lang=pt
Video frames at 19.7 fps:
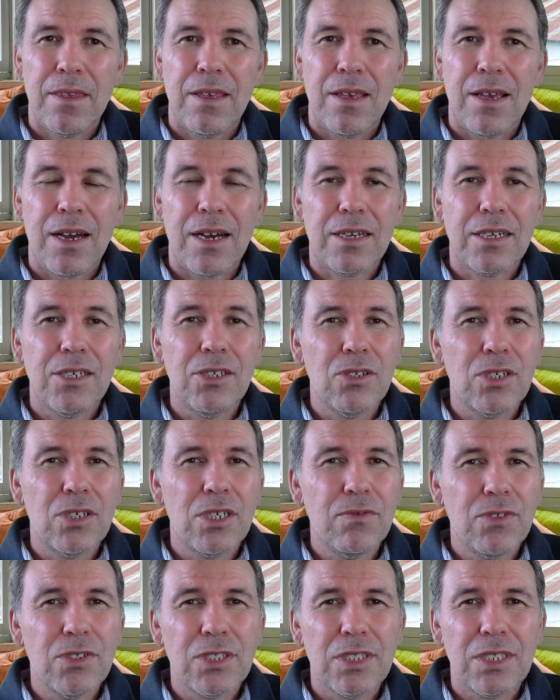Aquilo que
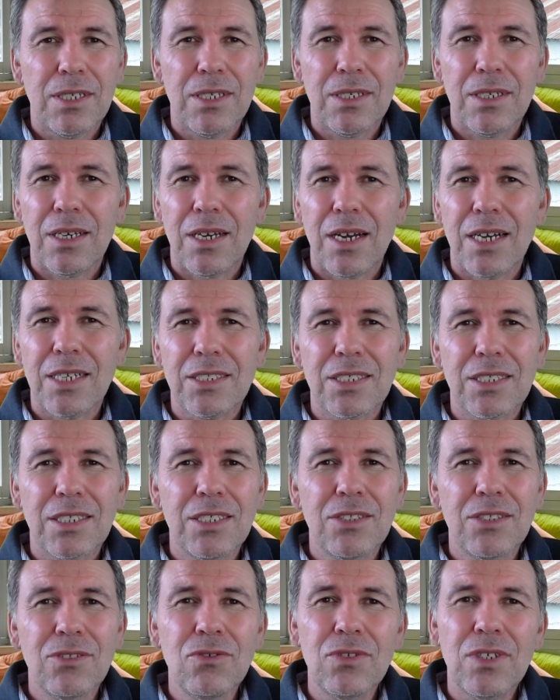você acha
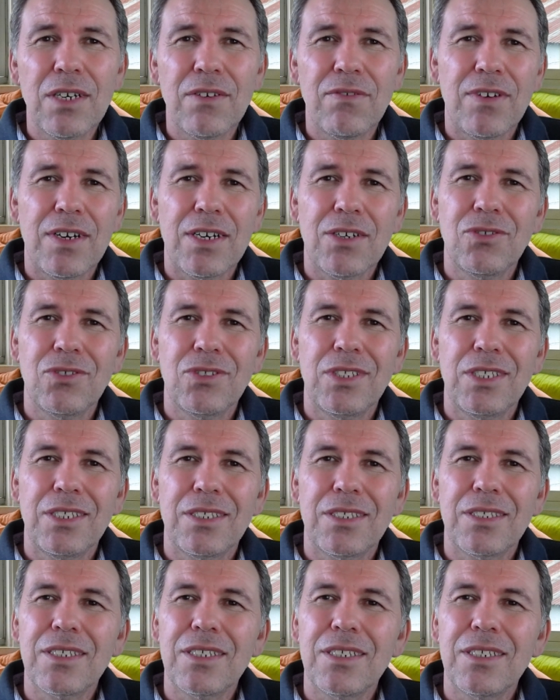que nunca vai
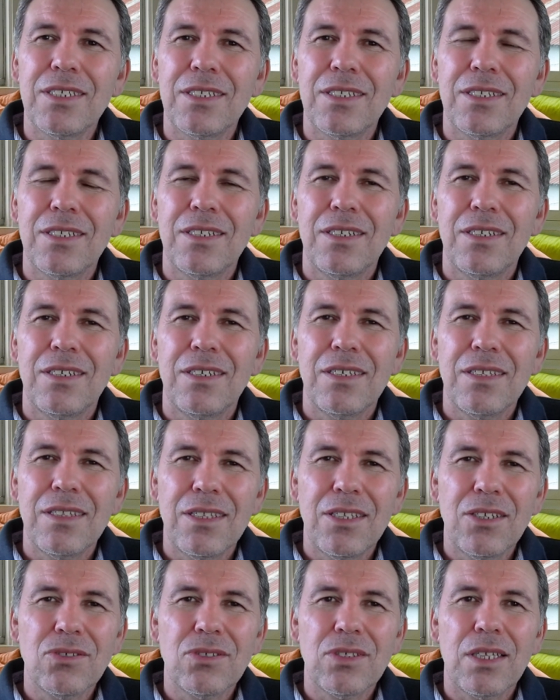acontecer,
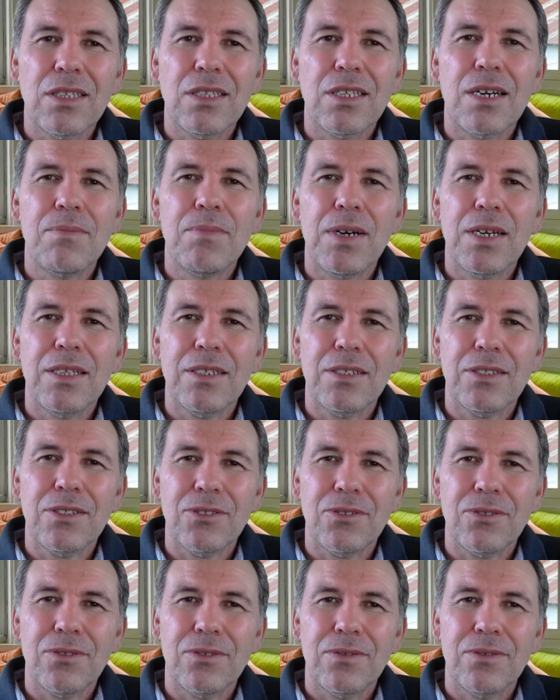Deus está trabalhando.